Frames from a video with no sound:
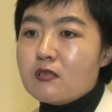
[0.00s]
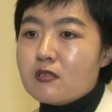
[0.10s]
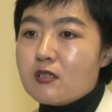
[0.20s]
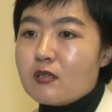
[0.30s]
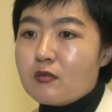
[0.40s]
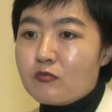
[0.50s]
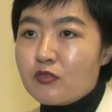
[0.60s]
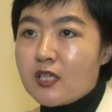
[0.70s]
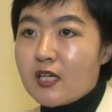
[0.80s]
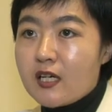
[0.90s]
이제
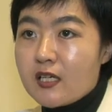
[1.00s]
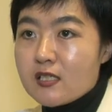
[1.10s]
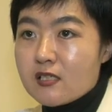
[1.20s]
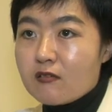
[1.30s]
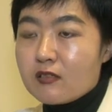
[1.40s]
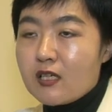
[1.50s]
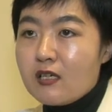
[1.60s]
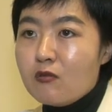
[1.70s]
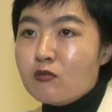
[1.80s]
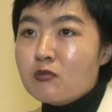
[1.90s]
무리가
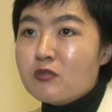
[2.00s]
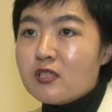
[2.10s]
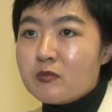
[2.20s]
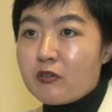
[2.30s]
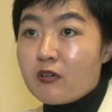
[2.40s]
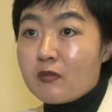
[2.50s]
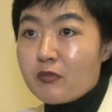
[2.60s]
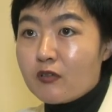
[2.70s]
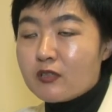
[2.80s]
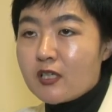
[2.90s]
가해지거나 호르몬의 급격한
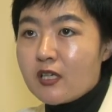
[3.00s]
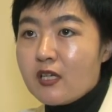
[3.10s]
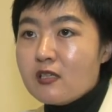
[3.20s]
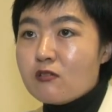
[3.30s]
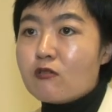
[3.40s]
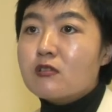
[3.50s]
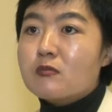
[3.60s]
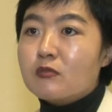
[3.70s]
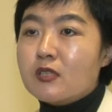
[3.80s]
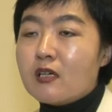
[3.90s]
변화에
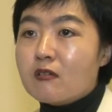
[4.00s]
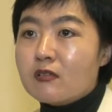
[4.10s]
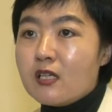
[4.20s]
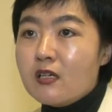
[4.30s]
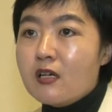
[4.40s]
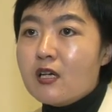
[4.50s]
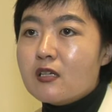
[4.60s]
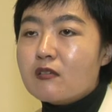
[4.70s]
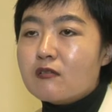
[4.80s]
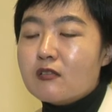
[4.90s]
적응을 못하거나
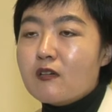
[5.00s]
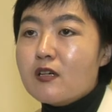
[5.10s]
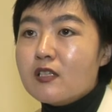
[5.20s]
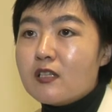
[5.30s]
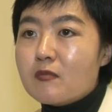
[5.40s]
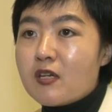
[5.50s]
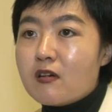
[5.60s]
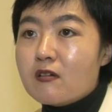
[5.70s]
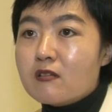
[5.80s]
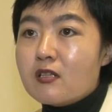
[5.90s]
이런 상황이
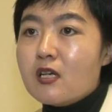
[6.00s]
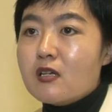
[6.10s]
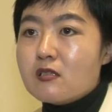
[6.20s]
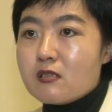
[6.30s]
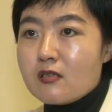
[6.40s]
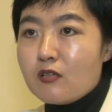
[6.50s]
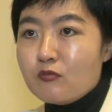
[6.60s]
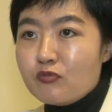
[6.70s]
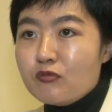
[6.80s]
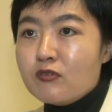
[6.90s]
되면 이제
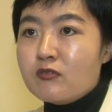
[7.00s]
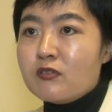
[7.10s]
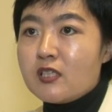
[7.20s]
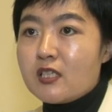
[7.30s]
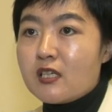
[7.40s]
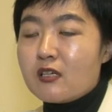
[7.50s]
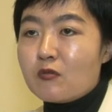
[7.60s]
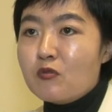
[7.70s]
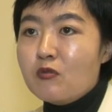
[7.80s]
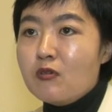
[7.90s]

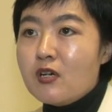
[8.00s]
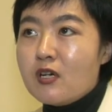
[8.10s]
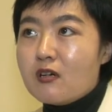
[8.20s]
산후풍이라고